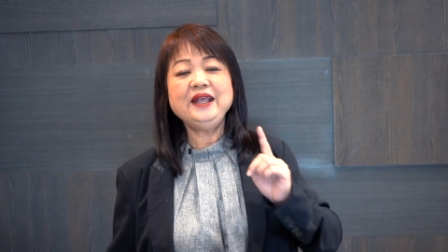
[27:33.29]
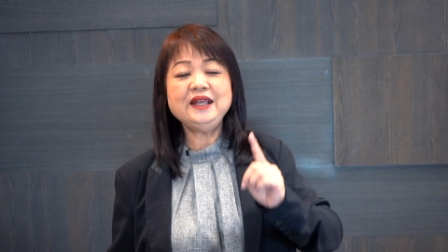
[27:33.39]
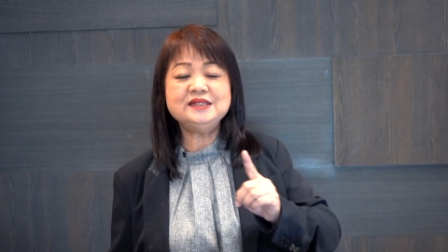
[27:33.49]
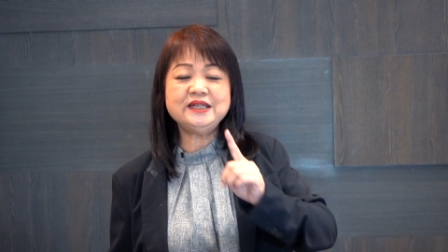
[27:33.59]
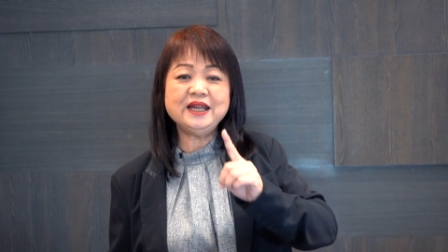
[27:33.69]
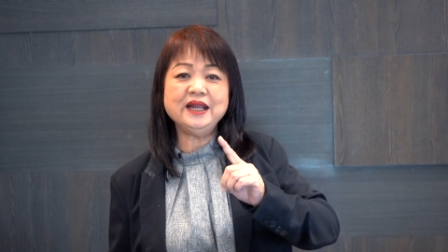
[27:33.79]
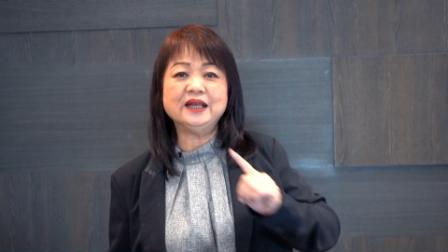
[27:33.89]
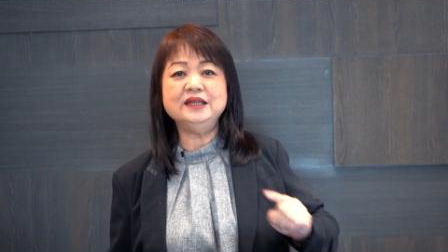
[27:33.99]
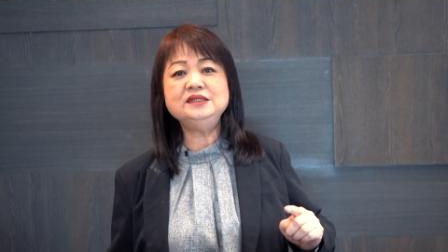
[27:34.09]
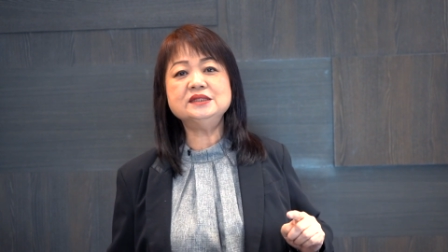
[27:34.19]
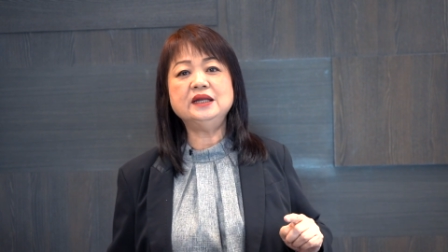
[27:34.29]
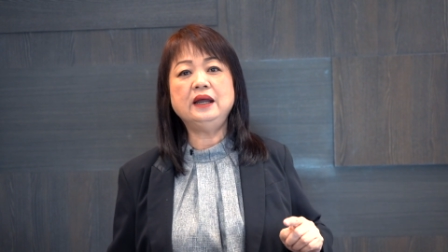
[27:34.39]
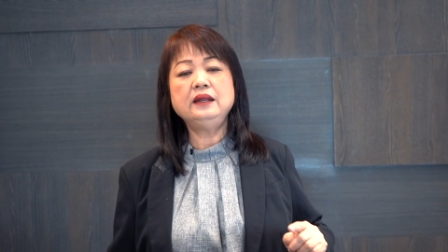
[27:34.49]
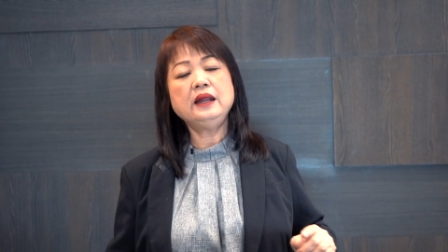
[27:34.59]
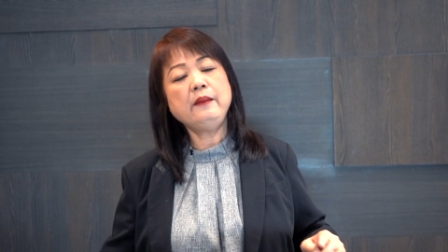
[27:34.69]
一千两银子的
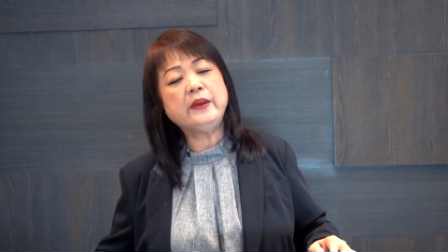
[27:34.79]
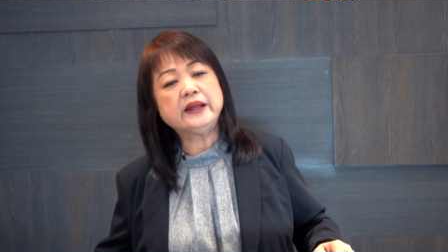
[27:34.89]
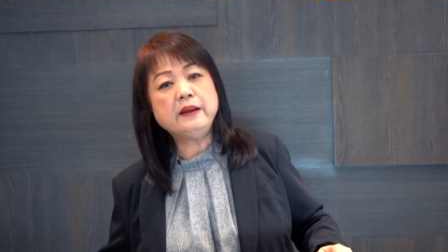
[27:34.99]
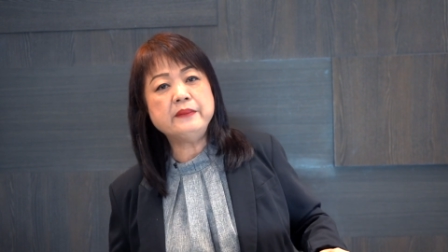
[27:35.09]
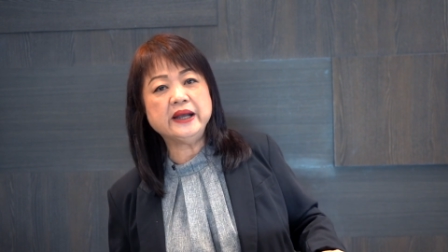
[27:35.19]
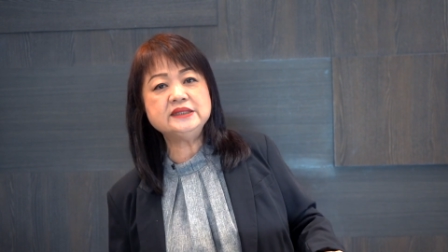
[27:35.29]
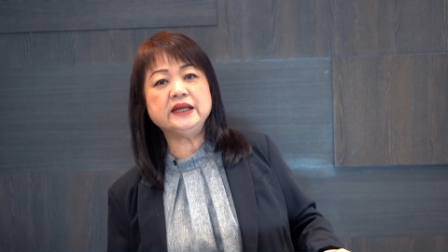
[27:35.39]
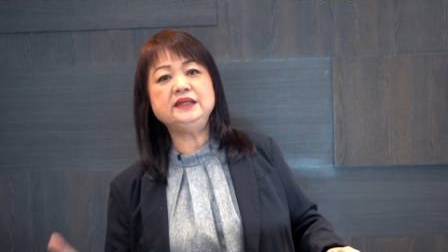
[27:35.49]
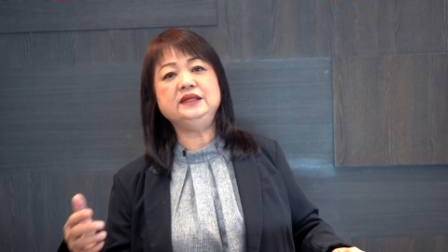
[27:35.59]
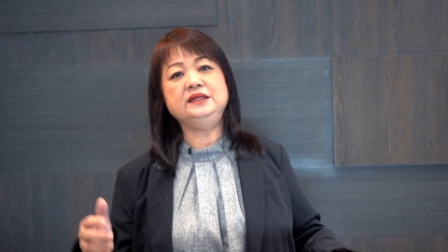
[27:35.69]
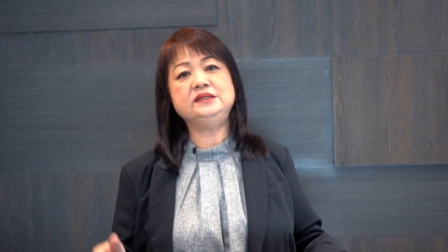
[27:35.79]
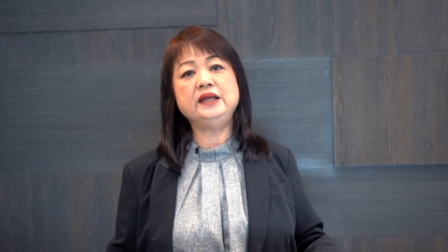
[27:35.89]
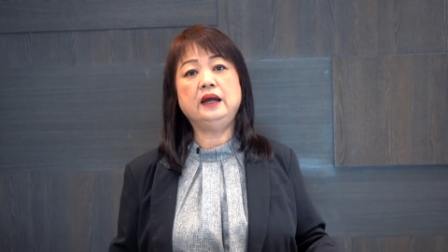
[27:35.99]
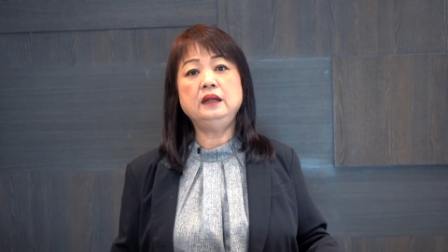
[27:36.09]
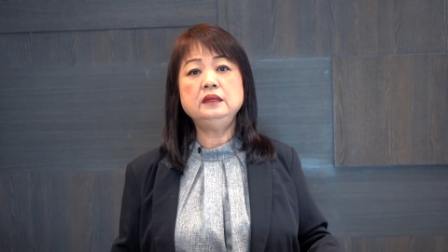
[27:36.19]
他把它埋在地底
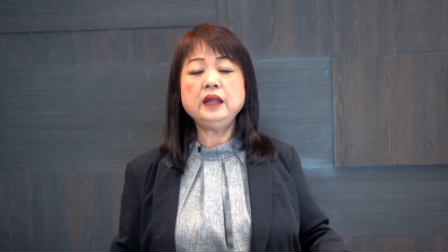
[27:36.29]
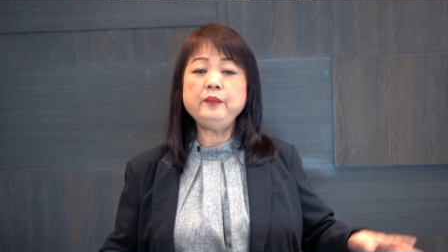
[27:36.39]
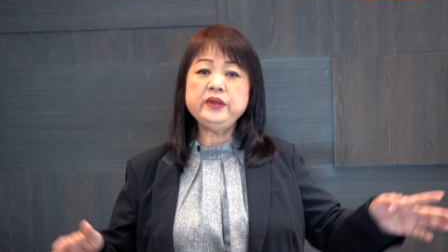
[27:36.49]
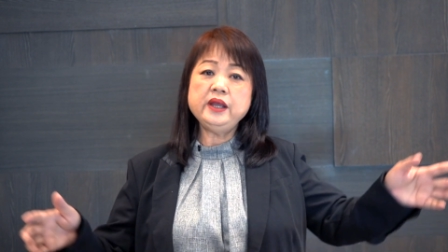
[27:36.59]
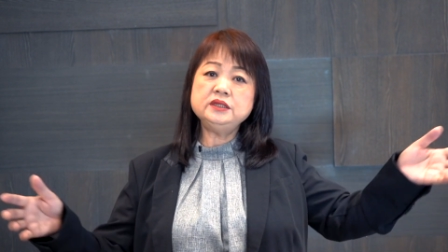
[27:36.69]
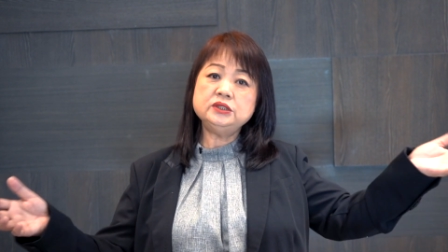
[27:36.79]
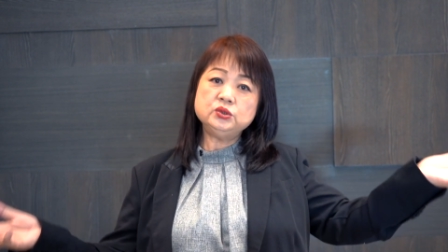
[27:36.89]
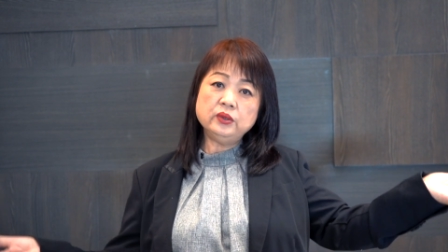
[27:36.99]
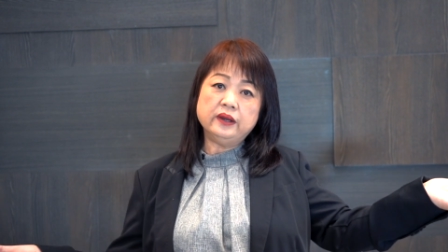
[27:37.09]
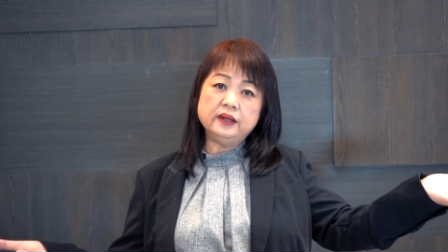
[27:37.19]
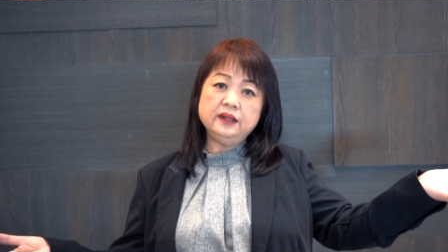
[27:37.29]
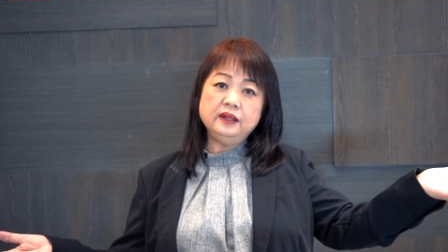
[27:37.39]
下，他不愿意去做。